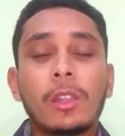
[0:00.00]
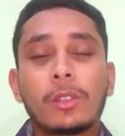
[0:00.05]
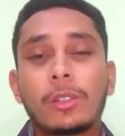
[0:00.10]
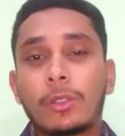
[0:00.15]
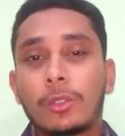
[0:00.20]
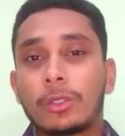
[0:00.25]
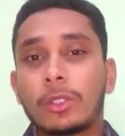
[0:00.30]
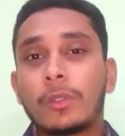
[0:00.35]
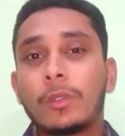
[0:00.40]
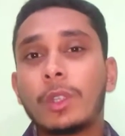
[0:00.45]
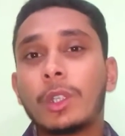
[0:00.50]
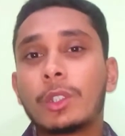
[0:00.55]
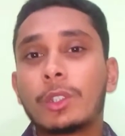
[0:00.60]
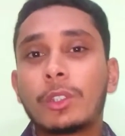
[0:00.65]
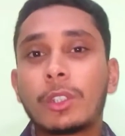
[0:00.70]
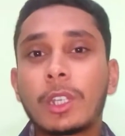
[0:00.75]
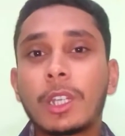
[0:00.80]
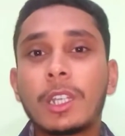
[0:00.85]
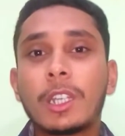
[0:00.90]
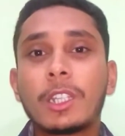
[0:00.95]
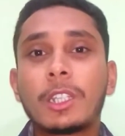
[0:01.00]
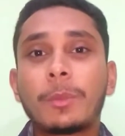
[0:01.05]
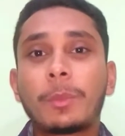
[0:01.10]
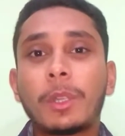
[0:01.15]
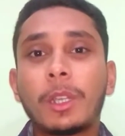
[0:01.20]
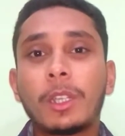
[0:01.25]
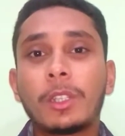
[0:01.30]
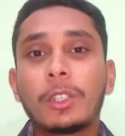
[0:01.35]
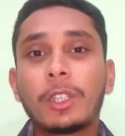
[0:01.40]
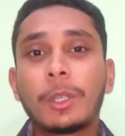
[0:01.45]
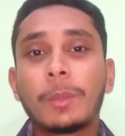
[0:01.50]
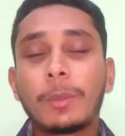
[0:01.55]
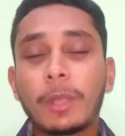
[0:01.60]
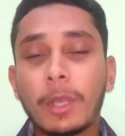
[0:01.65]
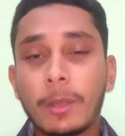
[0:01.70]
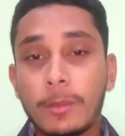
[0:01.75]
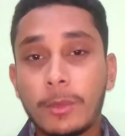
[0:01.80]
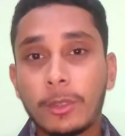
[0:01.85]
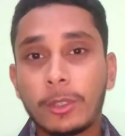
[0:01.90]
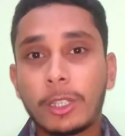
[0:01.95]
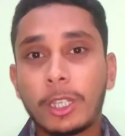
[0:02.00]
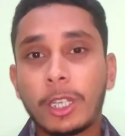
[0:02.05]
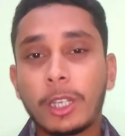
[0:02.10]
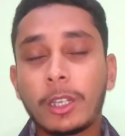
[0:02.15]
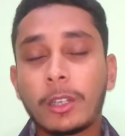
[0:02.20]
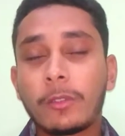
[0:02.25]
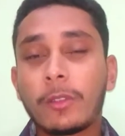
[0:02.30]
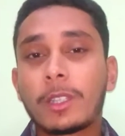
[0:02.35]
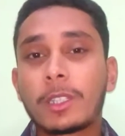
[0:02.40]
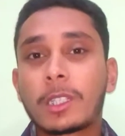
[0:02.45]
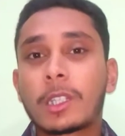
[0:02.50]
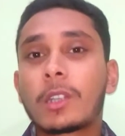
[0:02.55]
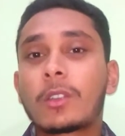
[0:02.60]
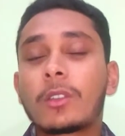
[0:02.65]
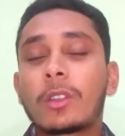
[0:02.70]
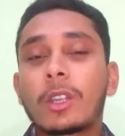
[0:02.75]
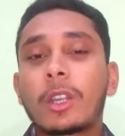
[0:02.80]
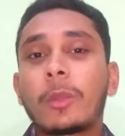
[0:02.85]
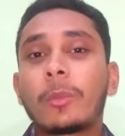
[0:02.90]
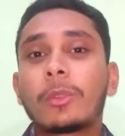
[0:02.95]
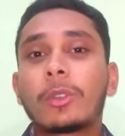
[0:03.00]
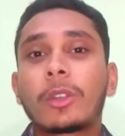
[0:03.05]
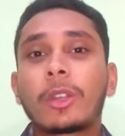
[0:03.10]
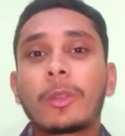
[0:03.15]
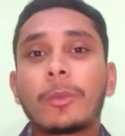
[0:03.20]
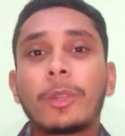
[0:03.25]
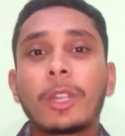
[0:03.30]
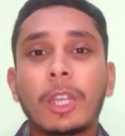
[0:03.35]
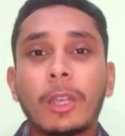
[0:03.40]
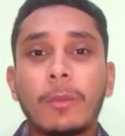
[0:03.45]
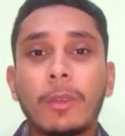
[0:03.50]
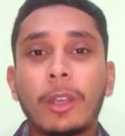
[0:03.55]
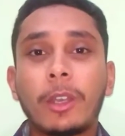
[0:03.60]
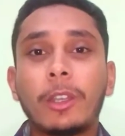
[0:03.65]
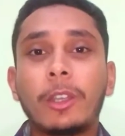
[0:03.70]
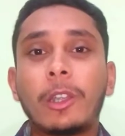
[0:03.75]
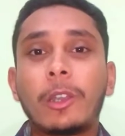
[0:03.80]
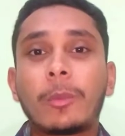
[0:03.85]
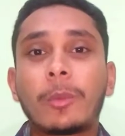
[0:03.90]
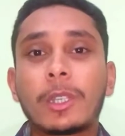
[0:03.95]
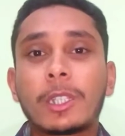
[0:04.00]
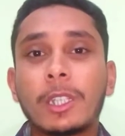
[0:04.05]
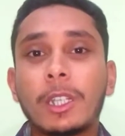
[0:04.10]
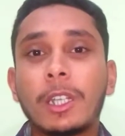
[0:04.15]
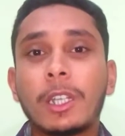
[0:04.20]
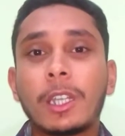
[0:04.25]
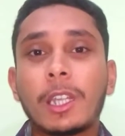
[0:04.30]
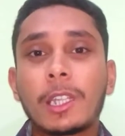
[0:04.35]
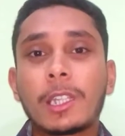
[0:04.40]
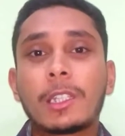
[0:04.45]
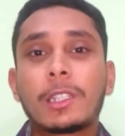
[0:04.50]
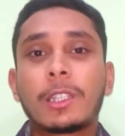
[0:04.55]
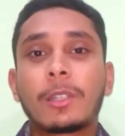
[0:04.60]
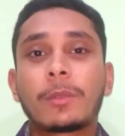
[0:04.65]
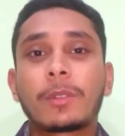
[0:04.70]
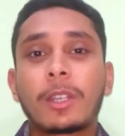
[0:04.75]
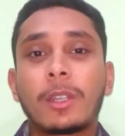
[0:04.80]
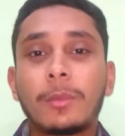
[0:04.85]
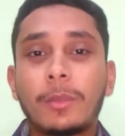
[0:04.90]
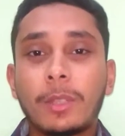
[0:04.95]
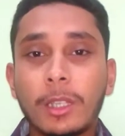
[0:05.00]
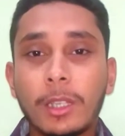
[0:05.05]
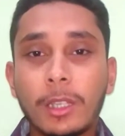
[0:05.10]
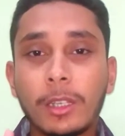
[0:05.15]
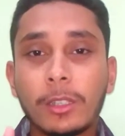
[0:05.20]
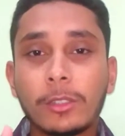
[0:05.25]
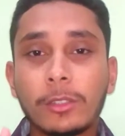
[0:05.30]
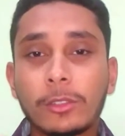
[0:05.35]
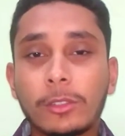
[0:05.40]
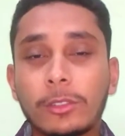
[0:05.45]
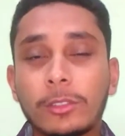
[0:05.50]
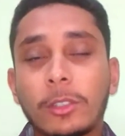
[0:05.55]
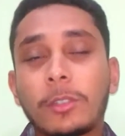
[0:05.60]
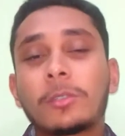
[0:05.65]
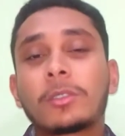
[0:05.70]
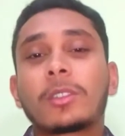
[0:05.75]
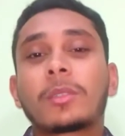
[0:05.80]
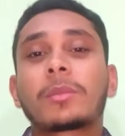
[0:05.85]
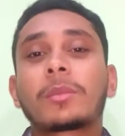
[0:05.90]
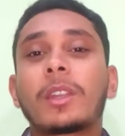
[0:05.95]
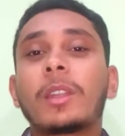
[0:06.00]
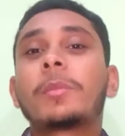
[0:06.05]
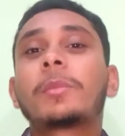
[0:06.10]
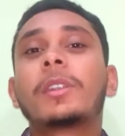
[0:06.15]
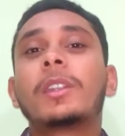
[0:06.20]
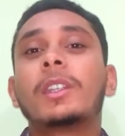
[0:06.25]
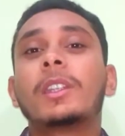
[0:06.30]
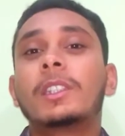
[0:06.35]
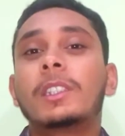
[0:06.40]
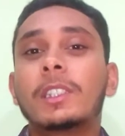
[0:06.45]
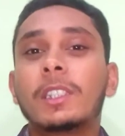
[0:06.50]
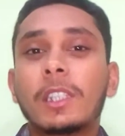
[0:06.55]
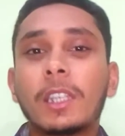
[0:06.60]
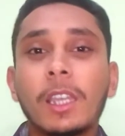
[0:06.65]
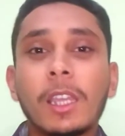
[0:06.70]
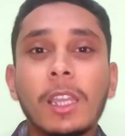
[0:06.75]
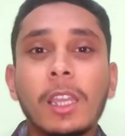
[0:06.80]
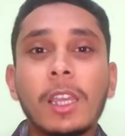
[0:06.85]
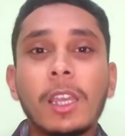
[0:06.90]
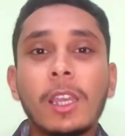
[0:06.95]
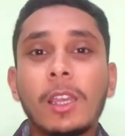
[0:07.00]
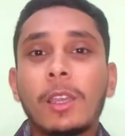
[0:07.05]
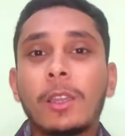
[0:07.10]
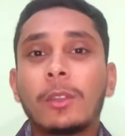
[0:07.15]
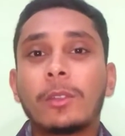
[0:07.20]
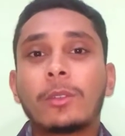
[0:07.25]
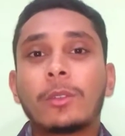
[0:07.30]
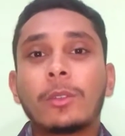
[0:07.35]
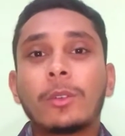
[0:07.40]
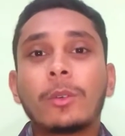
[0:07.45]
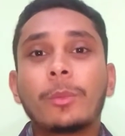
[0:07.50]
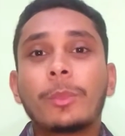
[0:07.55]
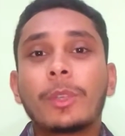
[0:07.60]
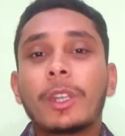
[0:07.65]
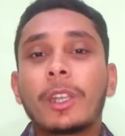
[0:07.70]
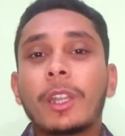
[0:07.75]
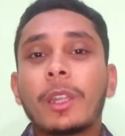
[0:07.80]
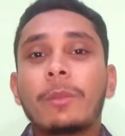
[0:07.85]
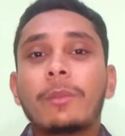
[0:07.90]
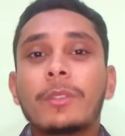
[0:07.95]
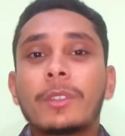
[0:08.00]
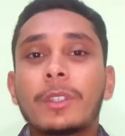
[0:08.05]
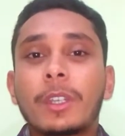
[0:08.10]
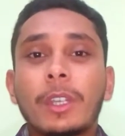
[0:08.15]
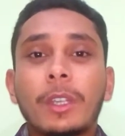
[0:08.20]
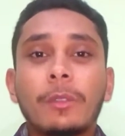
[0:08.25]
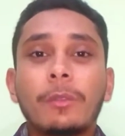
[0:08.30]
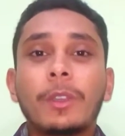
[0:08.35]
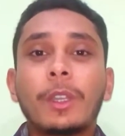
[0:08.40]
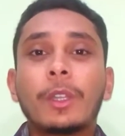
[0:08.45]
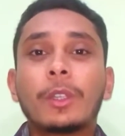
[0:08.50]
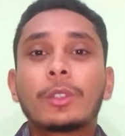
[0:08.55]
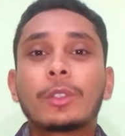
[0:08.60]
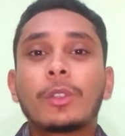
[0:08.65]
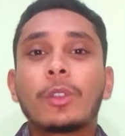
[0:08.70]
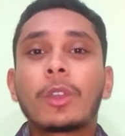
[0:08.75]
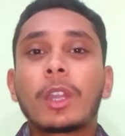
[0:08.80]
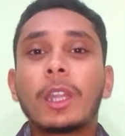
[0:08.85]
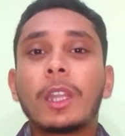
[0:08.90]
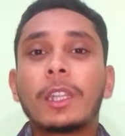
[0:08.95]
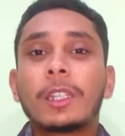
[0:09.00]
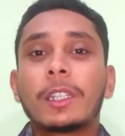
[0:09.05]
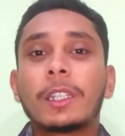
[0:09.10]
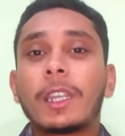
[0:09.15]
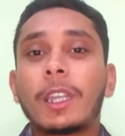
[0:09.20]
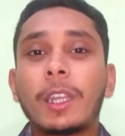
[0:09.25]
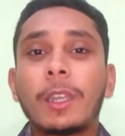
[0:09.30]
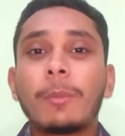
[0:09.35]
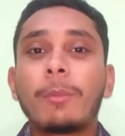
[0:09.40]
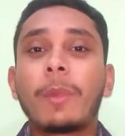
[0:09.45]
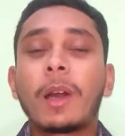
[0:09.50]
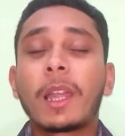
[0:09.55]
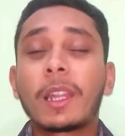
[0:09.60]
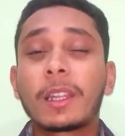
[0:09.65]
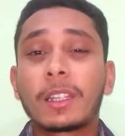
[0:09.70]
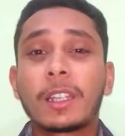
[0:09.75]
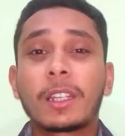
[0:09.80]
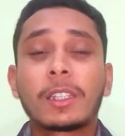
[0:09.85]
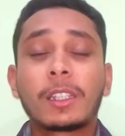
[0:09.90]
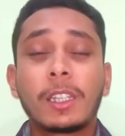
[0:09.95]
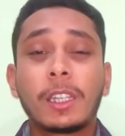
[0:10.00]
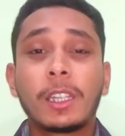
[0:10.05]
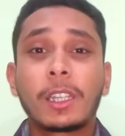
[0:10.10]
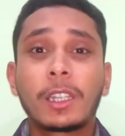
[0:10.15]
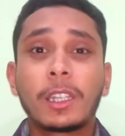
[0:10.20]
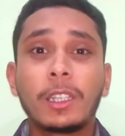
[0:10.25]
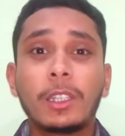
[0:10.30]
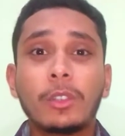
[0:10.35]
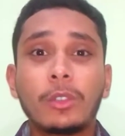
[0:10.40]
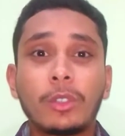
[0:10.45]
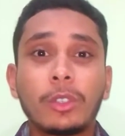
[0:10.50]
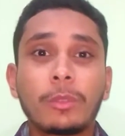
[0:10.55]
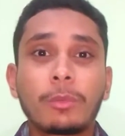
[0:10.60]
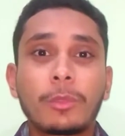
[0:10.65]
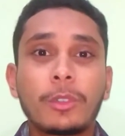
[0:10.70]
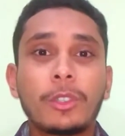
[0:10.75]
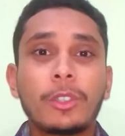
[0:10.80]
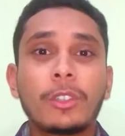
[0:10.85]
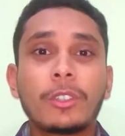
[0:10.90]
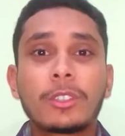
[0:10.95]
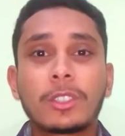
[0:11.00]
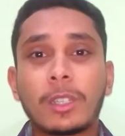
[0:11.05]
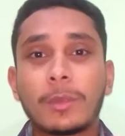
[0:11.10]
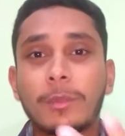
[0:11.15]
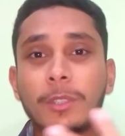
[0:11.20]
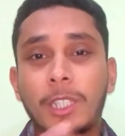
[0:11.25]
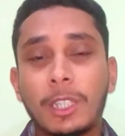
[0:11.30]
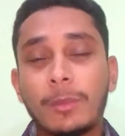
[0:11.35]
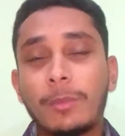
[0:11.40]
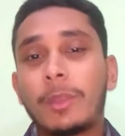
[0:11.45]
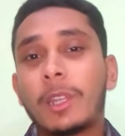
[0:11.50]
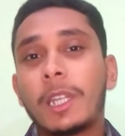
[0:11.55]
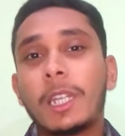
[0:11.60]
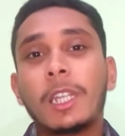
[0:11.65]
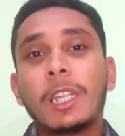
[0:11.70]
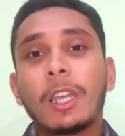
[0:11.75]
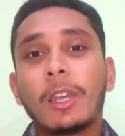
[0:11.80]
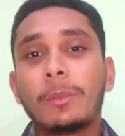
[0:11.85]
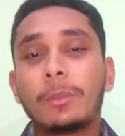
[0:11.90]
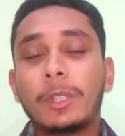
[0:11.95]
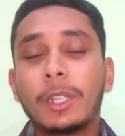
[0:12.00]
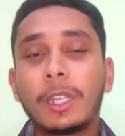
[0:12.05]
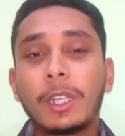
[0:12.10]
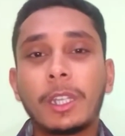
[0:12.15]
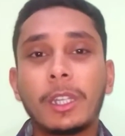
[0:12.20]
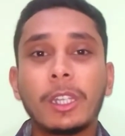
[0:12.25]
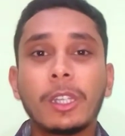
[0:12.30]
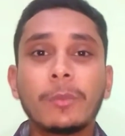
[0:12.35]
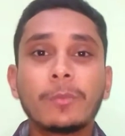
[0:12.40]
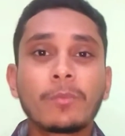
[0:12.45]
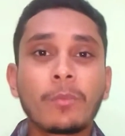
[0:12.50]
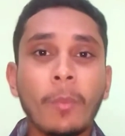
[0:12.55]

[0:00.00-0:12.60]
तो दोस्तों वीडियो शुरू करने से पहले जो है मैं आप लोगों से रिक्वेस्ट करूँगा और आप लोगों ने अभी तक हमारे यूट्यूब का चैनल सब्सक्राइब नहीं करा तो उसको जरूर सब्सक्राइब कर लीजिए तो मेरा टाइम वेस्ट की वीडियो शुरू कर लेते हैं बात करते हैं कि यूट्यूब की जो सबसे पहली अपडेट है